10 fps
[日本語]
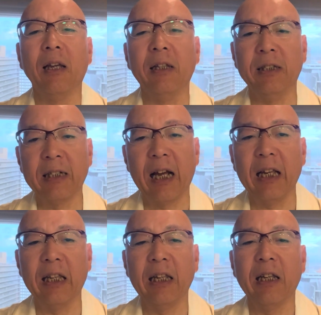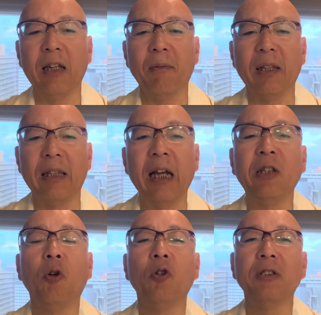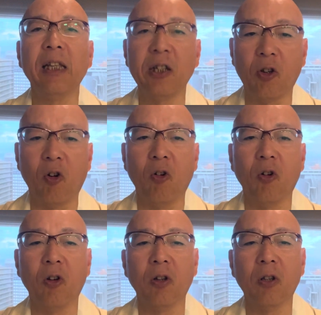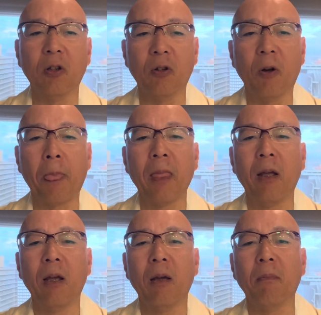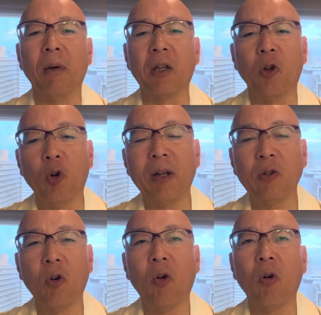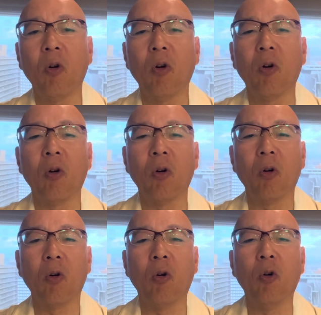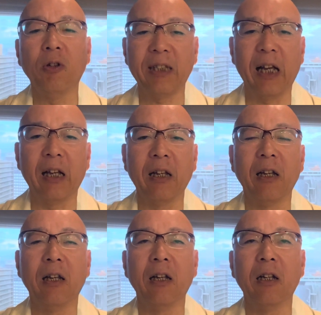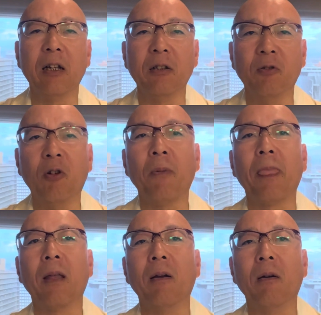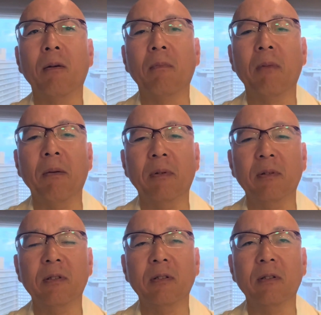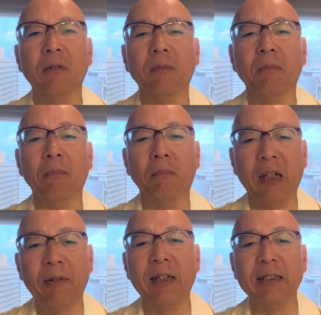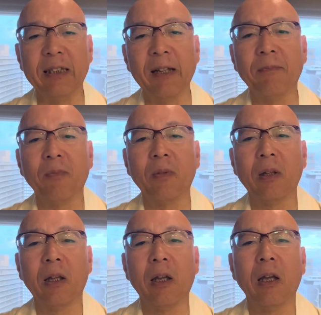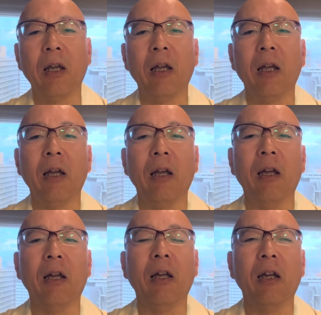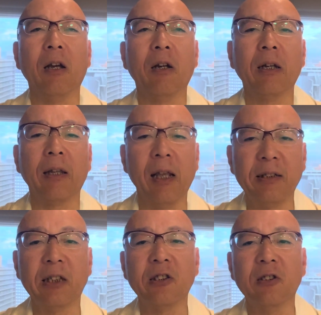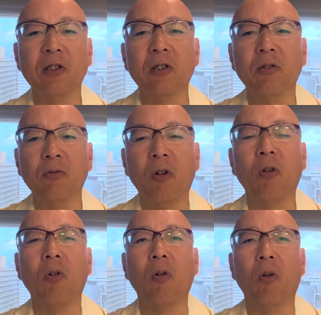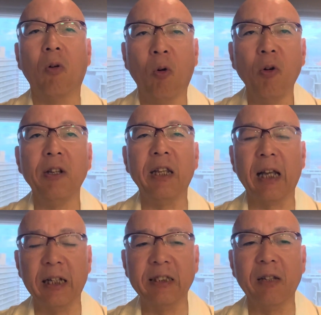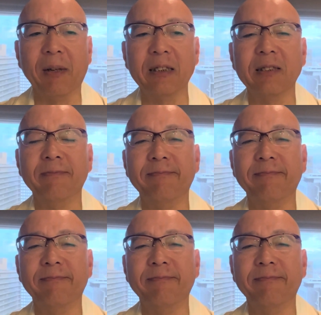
次回大統領選挙の共和党候補者の、まあ、皆はですね、えー、検察を大いに批判しています。